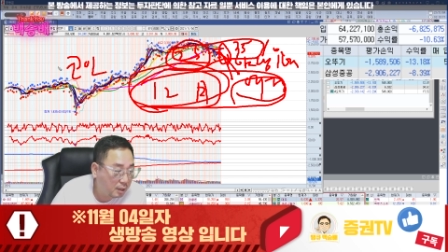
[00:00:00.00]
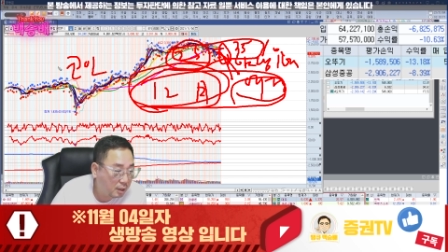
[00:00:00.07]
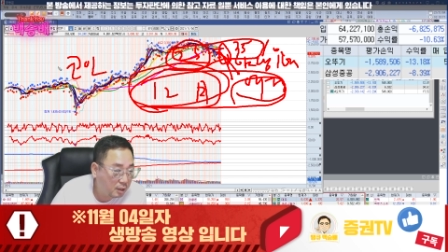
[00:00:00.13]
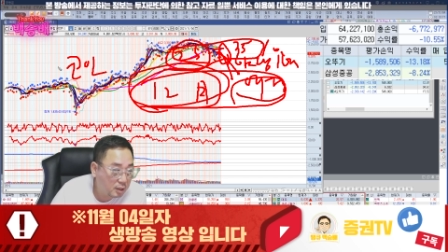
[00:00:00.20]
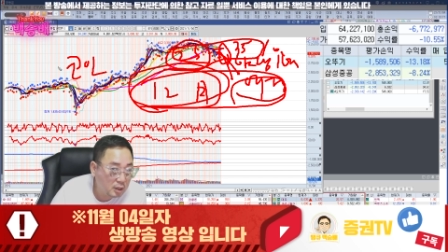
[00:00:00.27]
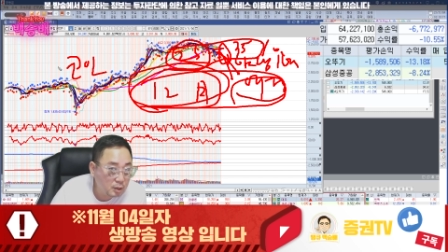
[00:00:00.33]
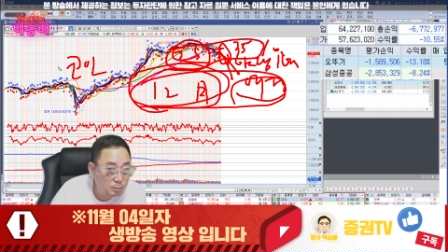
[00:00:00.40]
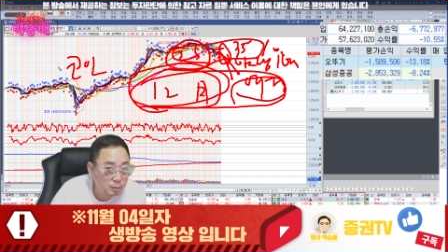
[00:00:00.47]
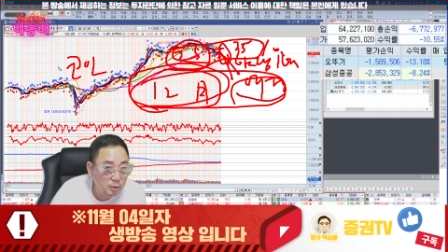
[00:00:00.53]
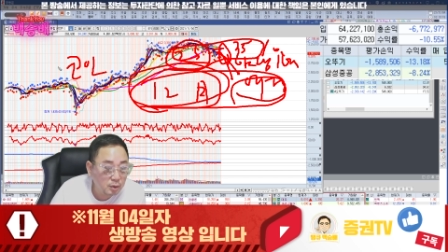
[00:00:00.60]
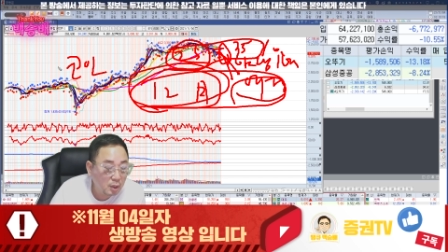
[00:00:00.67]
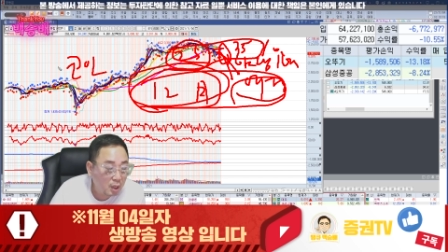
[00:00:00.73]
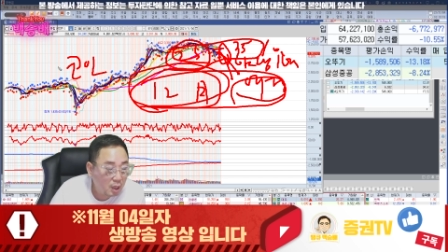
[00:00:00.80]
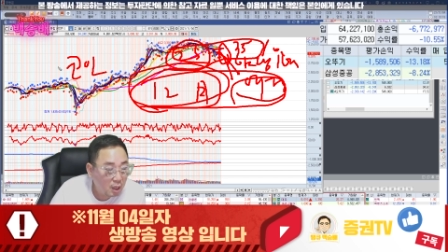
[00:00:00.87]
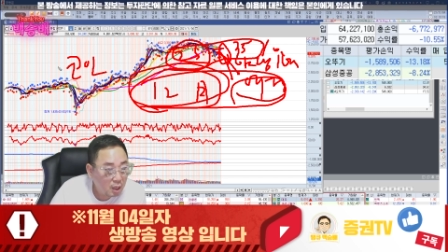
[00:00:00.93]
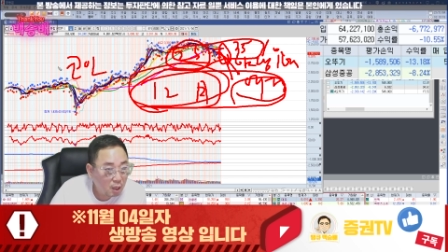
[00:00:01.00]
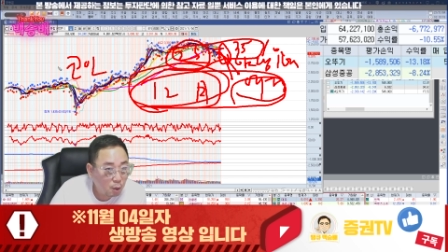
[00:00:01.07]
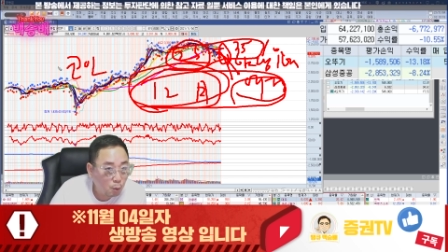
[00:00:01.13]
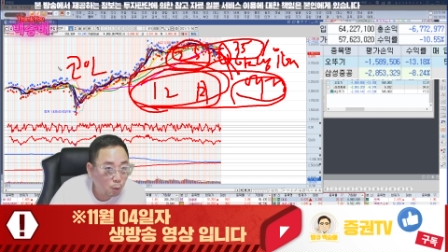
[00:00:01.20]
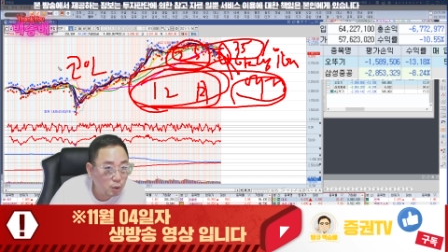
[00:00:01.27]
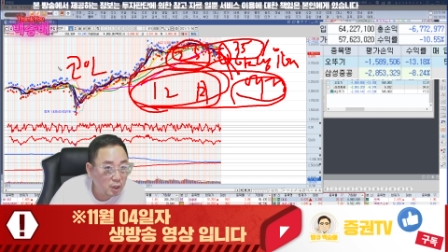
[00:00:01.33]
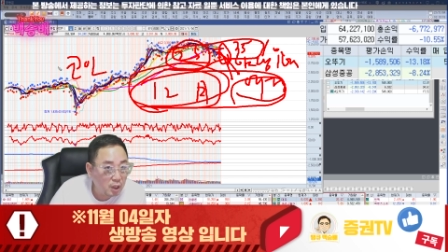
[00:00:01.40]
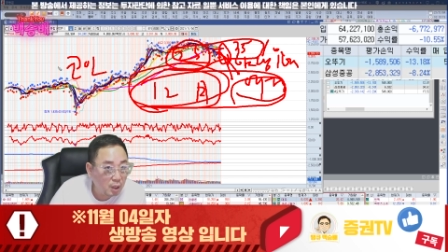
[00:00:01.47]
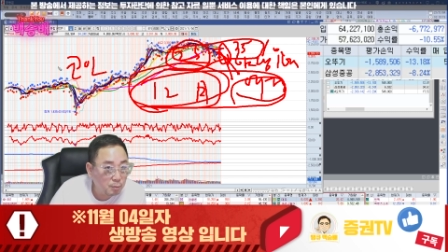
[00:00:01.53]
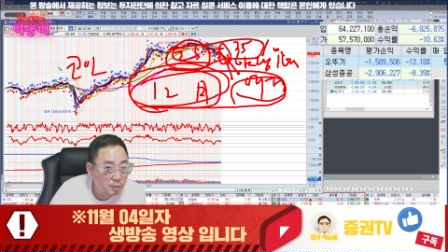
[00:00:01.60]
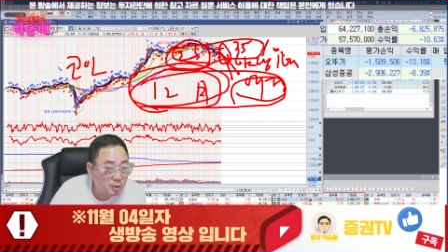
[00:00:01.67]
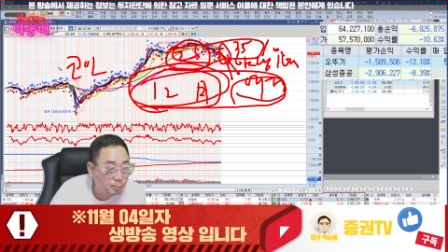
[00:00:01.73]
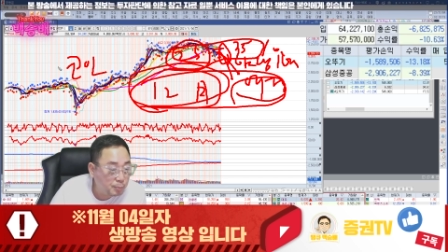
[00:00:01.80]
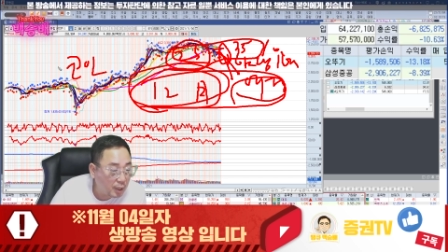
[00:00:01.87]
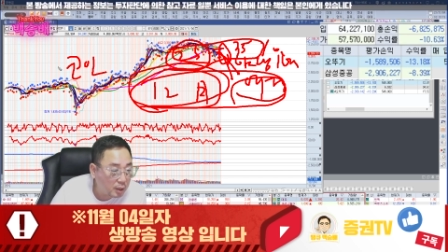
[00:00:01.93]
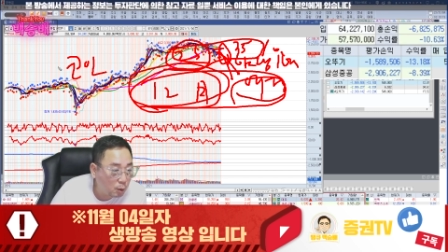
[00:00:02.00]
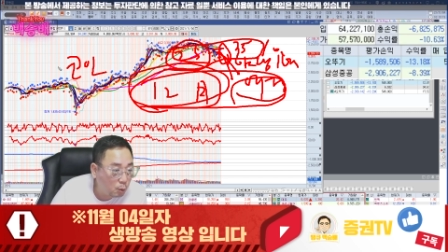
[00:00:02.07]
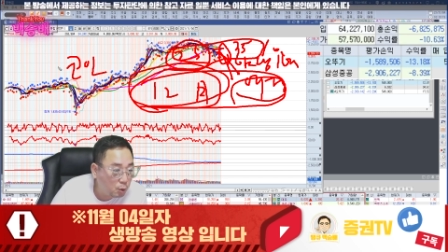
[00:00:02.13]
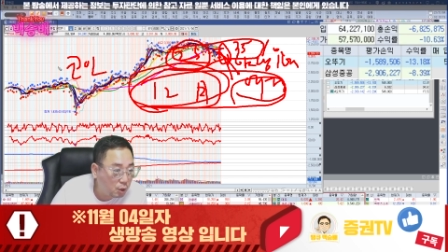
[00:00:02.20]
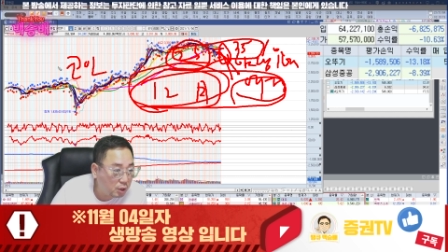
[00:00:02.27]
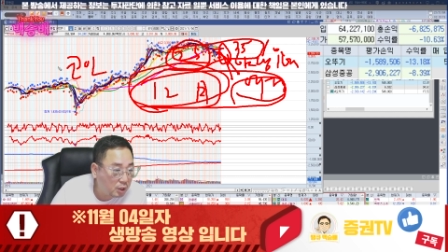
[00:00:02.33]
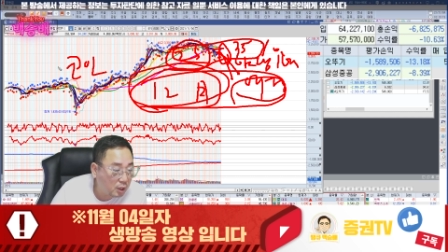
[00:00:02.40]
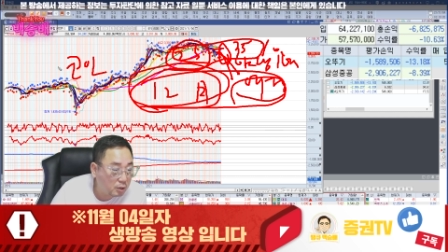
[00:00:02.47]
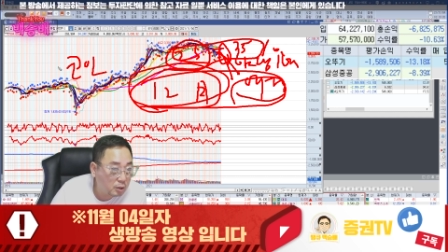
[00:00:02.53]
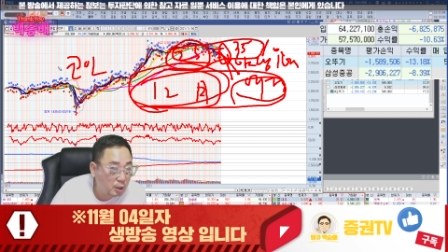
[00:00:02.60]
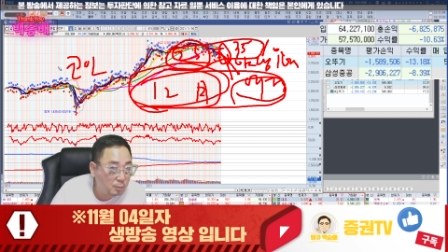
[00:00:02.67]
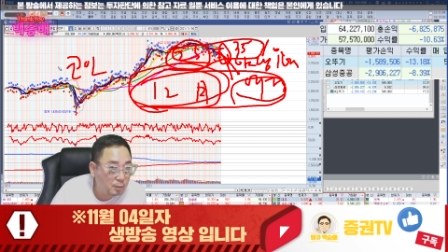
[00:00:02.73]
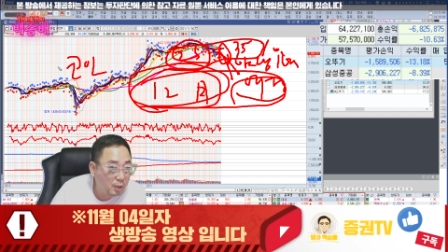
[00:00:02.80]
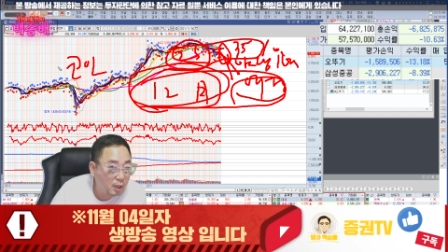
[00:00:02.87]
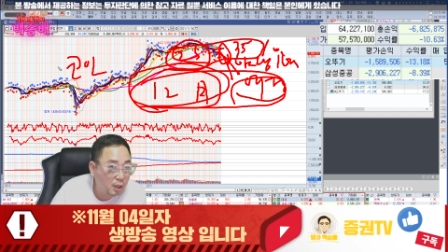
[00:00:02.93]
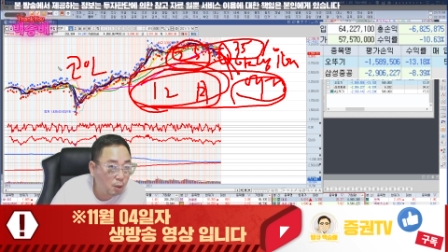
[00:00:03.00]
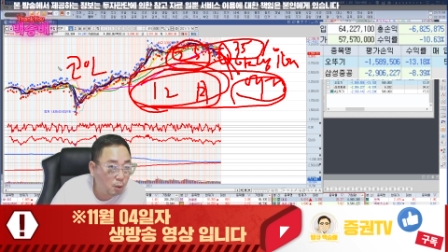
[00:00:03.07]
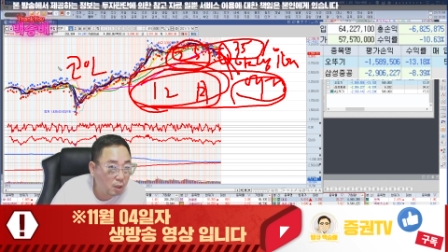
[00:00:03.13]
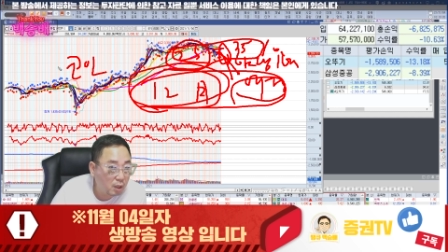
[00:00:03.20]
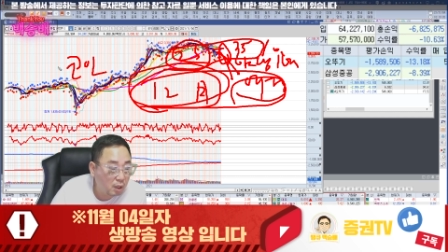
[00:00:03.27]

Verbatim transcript: 그러면 올리려면 급하게 올려야 되기 때문에